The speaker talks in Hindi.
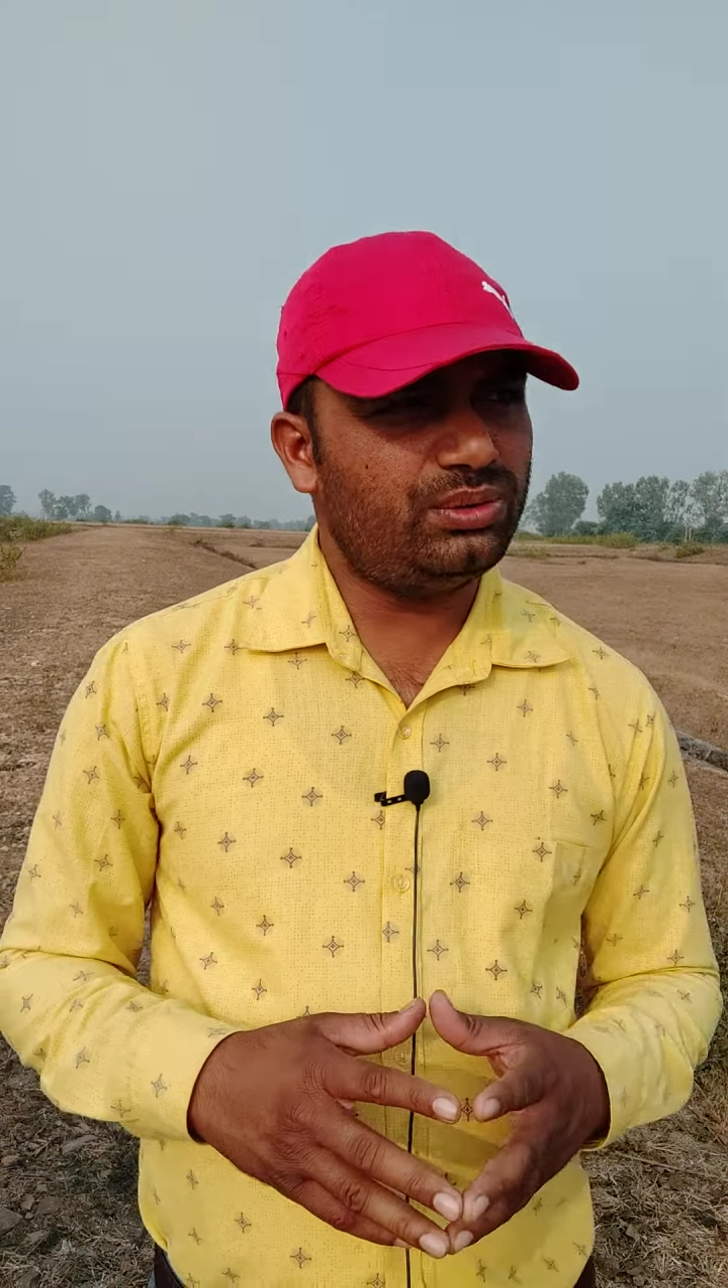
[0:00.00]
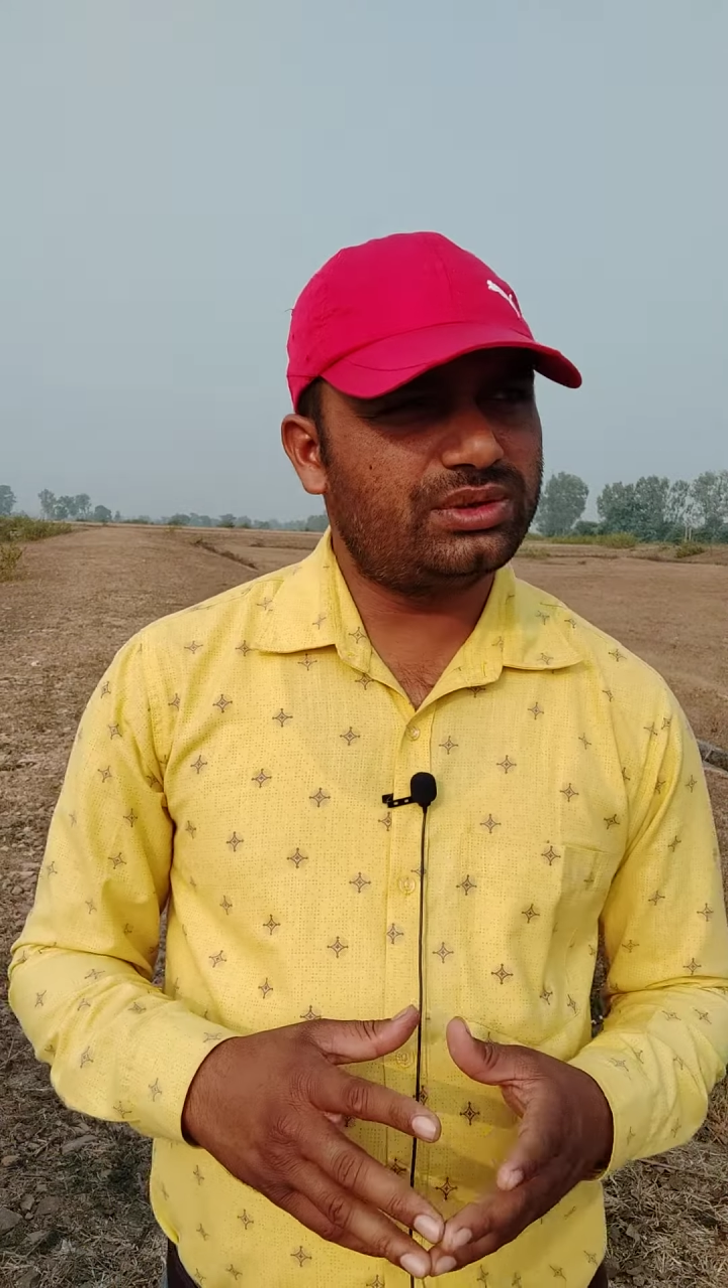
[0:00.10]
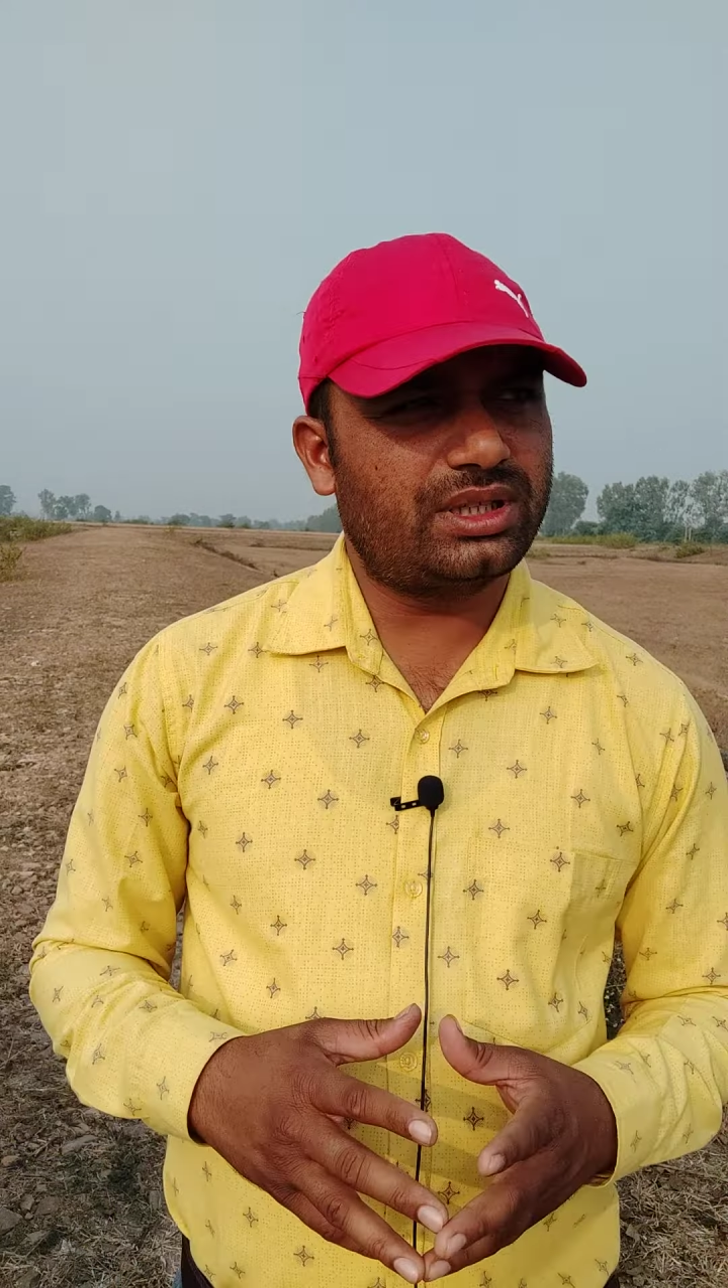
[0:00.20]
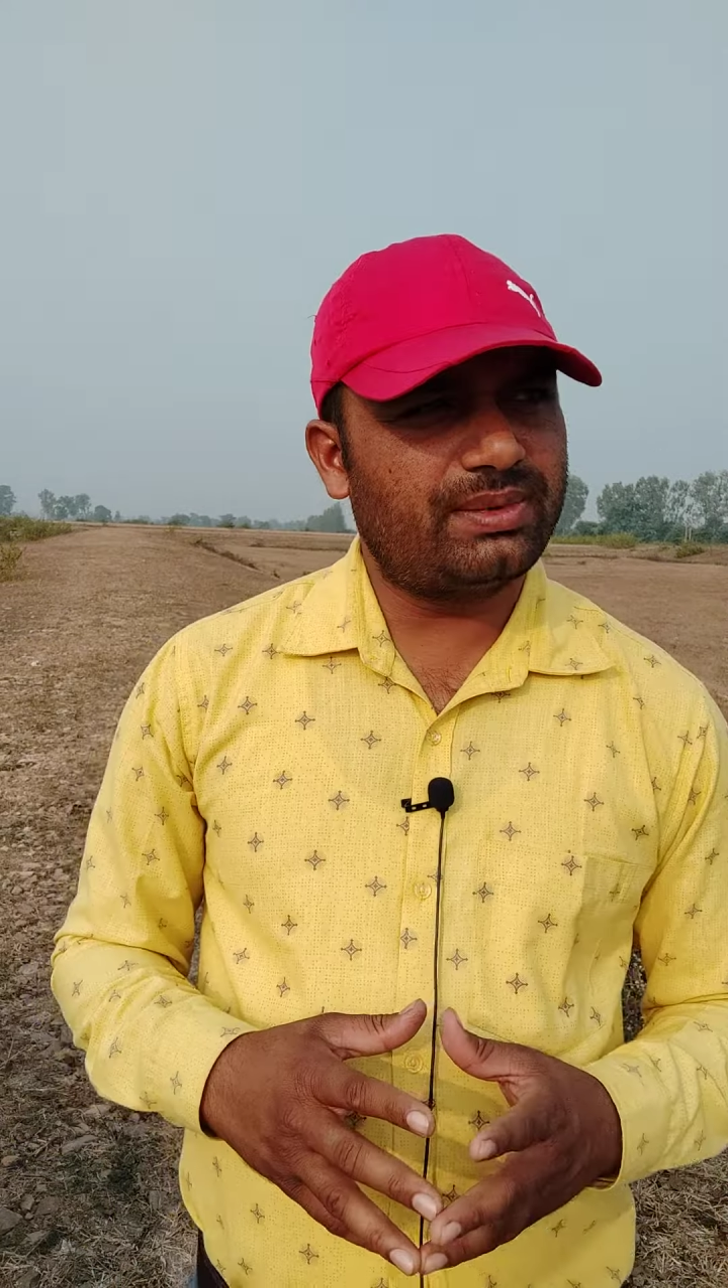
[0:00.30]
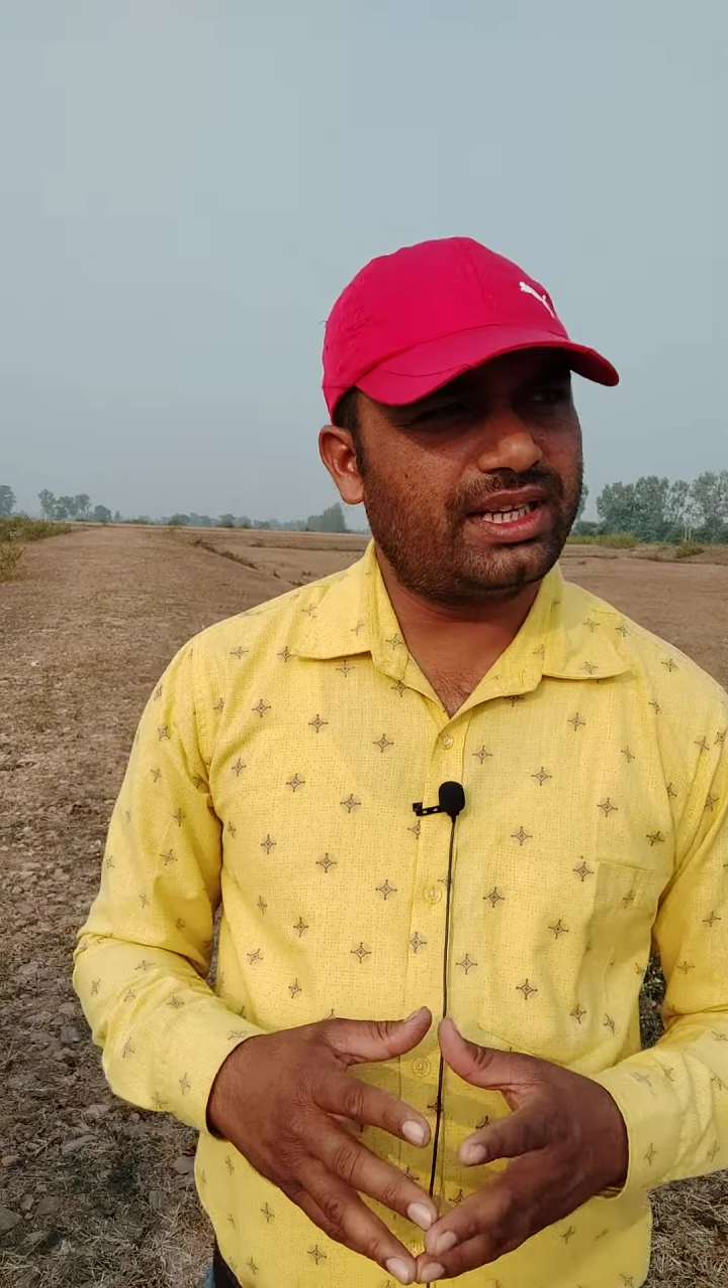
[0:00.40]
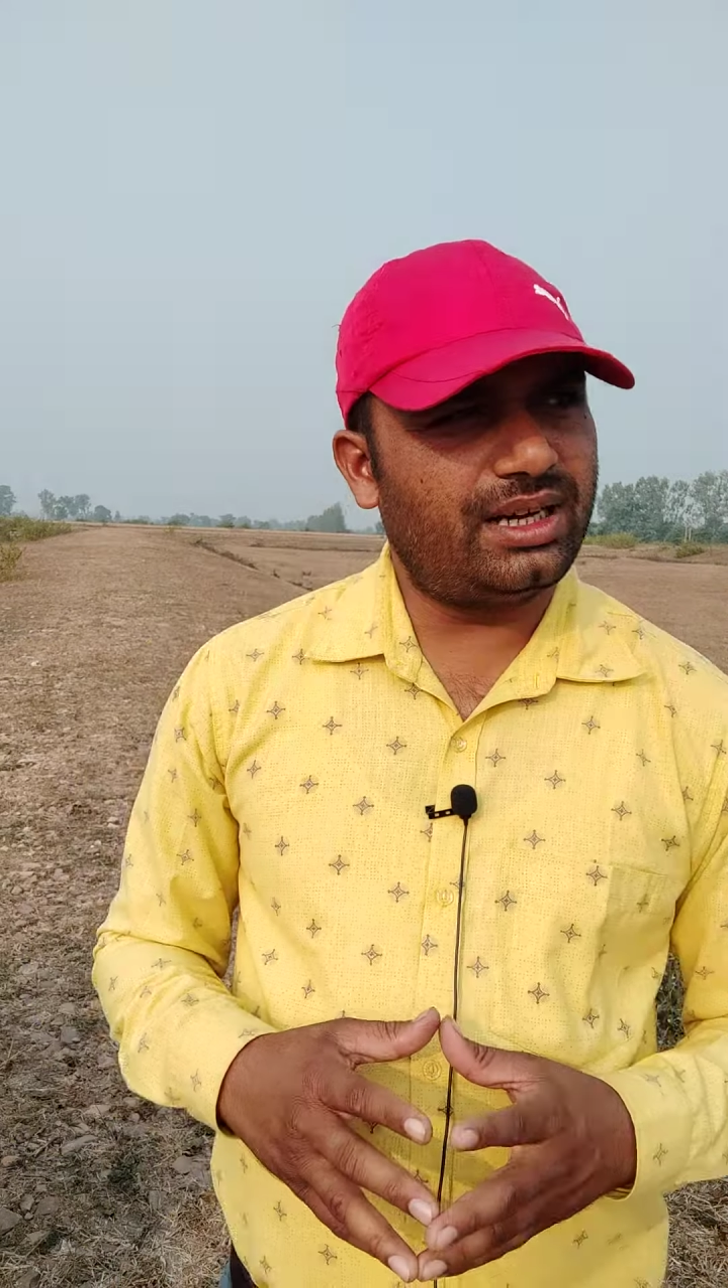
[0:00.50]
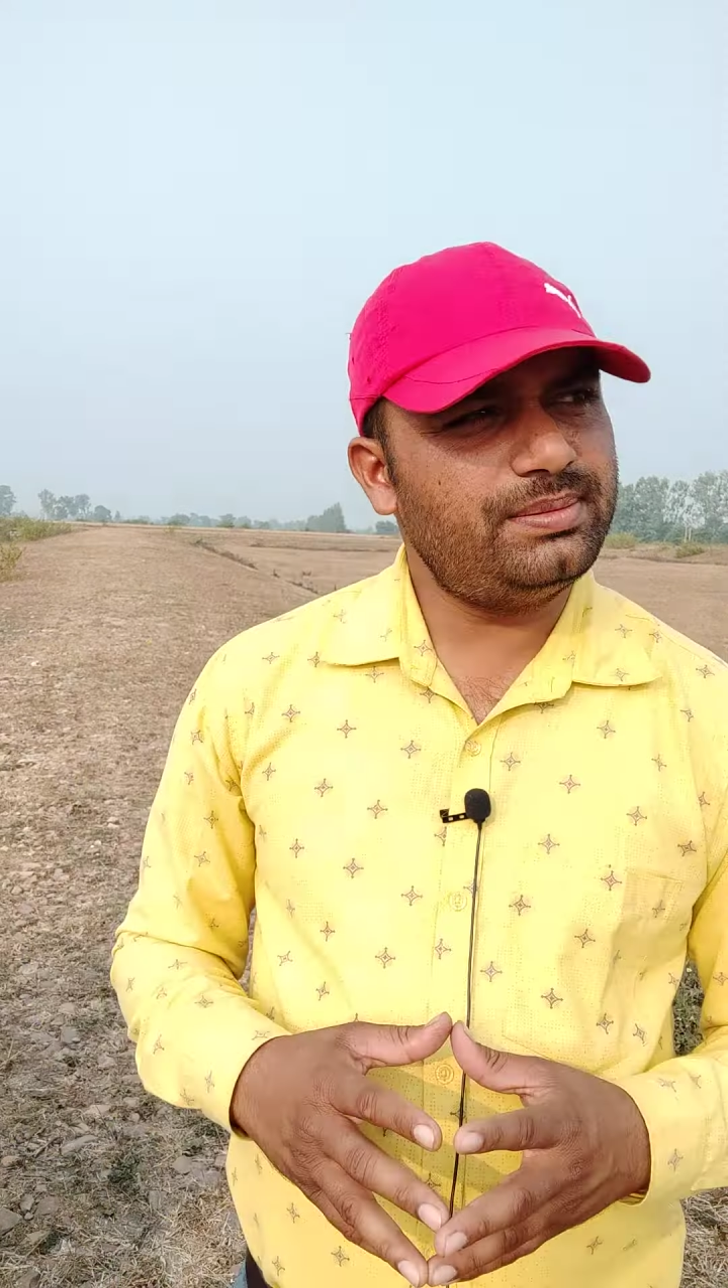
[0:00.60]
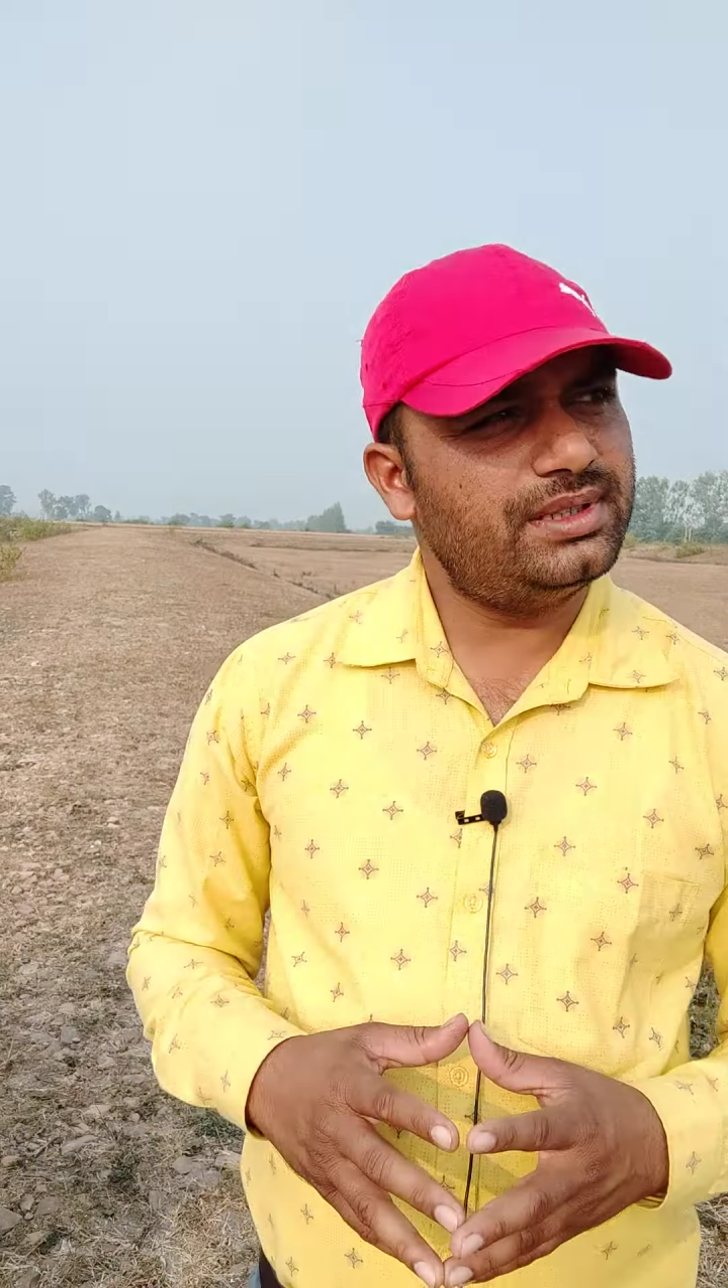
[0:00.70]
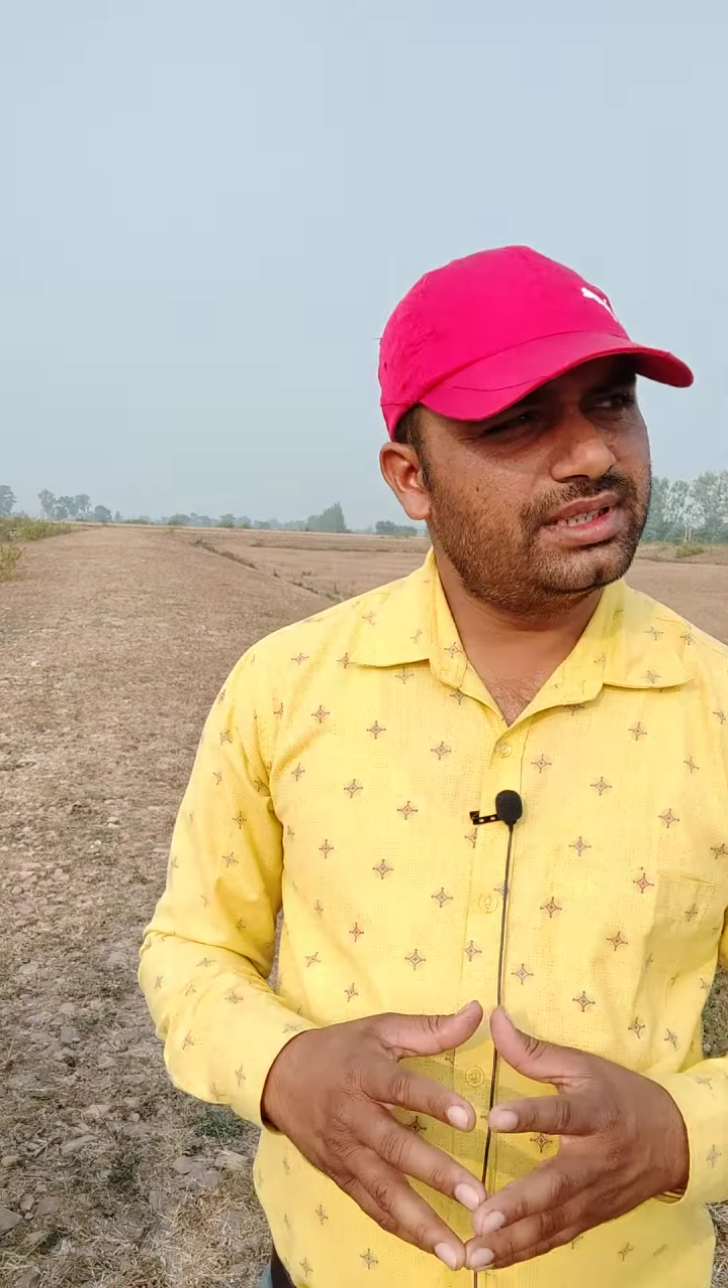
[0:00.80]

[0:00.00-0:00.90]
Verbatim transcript: उस समय आप